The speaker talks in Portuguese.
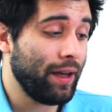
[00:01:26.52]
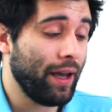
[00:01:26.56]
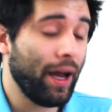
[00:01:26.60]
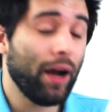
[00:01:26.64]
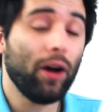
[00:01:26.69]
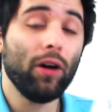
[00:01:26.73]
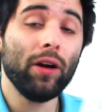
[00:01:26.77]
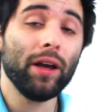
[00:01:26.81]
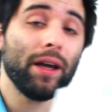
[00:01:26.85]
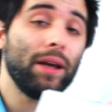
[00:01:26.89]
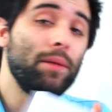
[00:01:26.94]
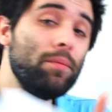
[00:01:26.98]

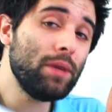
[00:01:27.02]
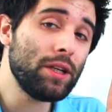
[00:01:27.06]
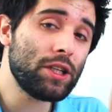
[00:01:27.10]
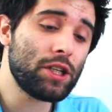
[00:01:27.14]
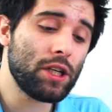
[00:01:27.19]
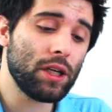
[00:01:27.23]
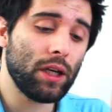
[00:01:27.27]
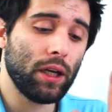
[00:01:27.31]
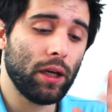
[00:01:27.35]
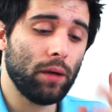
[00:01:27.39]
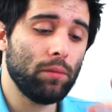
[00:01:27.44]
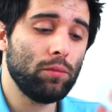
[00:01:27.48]
Agora
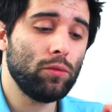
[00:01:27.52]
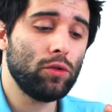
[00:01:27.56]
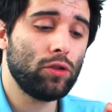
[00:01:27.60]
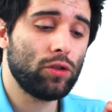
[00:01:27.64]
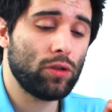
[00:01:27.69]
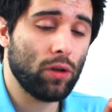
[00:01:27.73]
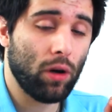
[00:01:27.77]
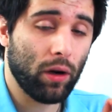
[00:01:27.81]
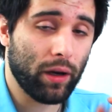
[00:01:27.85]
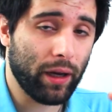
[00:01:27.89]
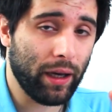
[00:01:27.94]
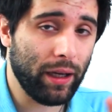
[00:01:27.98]

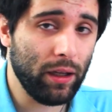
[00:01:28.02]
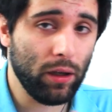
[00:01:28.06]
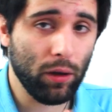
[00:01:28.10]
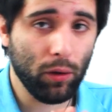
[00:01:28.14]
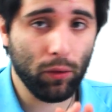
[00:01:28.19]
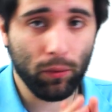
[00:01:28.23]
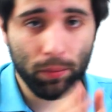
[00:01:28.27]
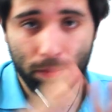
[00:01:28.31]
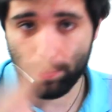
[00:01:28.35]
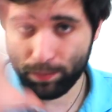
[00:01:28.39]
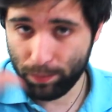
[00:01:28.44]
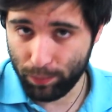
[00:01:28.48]
imaginemos, ok,
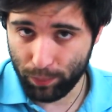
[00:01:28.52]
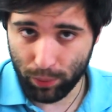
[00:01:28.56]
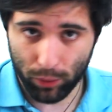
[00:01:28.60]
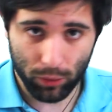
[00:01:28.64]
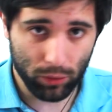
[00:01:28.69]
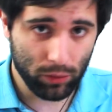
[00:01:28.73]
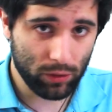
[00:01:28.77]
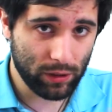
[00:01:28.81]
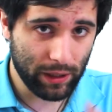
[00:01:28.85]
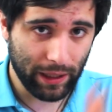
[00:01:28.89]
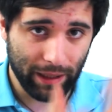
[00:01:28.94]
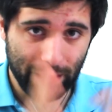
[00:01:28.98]
eu
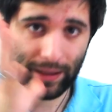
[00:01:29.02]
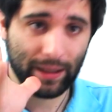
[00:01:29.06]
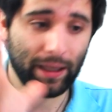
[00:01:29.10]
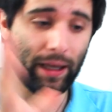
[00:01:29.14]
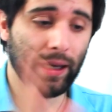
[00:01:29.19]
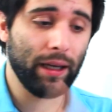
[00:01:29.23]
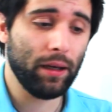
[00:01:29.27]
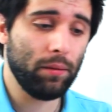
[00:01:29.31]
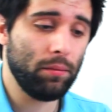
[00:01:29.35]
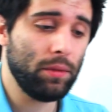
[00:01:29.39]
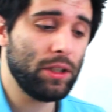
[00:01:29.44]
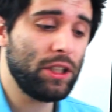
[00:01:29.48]
pus a
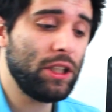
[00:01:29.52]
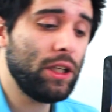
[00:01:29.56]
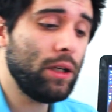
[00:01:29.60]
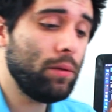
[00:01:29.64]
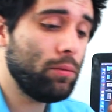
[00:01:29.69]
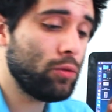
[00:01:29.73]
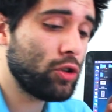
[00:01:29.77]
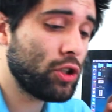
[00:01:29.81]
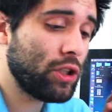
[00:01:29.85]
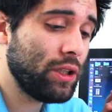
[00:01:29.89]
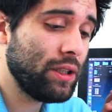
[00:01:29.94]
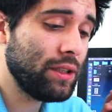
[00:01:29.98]
ideia,
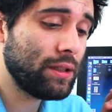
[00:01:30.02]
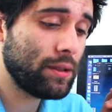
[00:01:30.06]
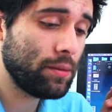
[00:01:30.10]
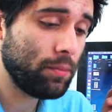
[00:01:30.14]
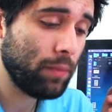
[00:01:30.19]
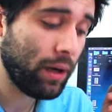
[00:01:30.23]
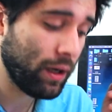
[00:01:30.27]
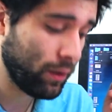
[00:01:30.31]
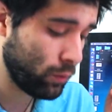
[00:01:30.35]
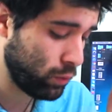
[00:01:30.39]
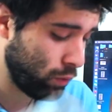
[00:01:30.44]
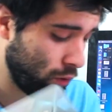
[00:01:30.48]
imaginemos que este
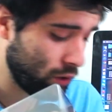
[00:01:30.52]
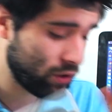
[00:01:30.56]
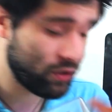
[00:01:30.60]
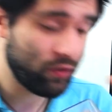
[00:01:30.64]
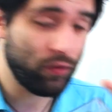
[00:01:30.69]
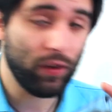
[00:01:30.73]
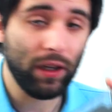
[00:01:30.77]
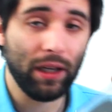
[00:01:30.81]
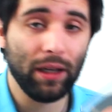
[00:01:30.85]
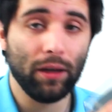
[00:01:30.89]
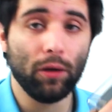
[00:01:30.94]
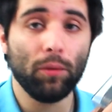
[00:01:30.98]
smartwatch
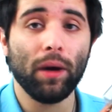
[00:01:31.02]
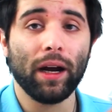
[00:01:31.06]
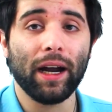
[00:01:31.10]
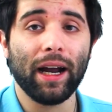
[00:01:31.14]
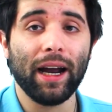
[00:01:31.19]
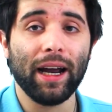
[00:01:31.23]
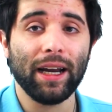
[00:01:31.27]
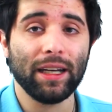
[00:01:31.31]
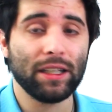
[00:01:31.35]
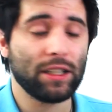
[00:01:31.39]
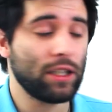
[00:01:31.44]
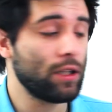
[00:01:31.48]
vinha numa
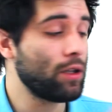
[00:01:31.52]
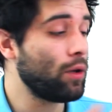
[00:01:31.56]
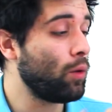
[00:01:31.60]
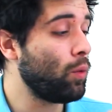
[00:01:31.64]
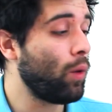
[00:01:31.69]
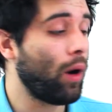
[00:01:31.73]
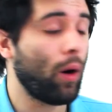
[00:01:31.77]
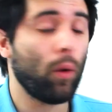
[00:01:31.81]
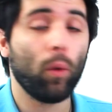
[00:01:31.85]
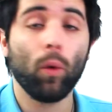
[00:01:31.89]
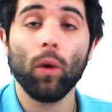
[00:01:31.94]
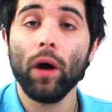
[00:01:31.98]
caixa da
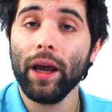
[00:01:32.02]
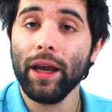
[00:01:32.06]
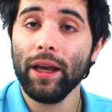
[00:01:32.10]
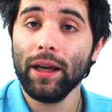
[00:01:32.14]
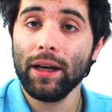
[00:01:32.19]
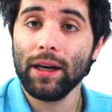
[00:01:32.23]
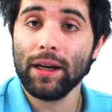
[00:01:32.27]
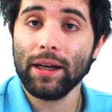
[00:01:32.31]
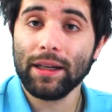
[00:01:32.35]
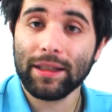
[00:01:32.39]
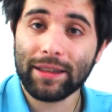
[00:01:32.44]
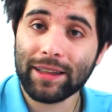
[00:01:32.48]
Huawei
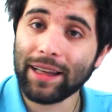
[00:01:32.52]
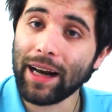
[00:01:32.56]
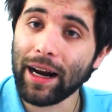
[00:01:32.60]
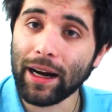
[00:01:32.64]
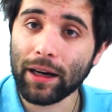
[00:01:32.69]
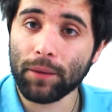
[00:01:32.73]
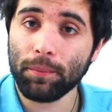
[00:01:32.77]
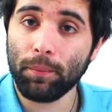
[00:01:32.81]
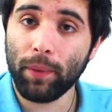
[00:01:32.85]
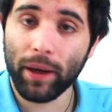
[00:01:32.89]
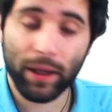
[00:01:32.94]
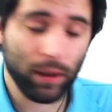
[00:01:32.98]

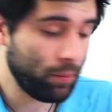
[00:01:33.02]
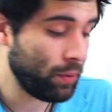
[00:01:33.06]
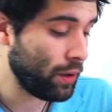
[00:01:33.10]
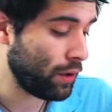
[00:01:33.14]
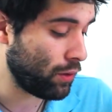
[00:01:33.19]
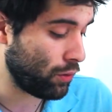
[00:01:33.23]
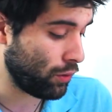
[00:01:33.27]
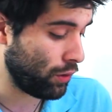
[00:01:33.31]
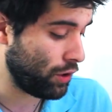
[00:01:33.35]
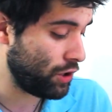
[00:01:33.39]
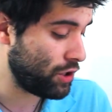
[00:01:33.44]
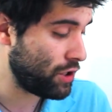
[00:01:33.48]
Trackband
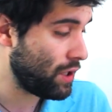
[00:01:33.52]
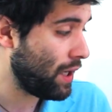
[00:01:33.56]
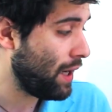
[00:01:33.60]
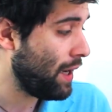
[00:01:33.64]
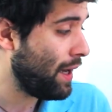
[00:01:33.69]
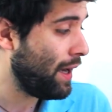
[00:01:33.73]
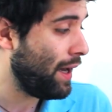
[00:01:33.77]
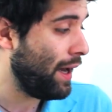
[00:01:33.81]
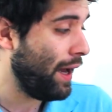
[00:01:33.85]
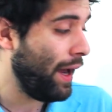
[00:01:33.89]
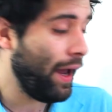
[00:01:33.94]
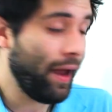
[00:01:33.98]
B2.
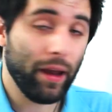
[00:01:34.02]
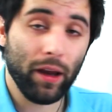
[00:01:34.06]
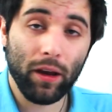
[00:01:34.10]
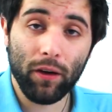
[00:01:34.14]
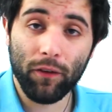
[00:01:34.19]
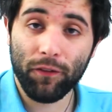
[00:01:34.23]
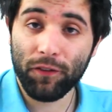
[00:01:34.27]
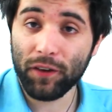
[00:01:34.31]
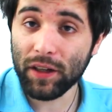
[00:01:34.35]
Eu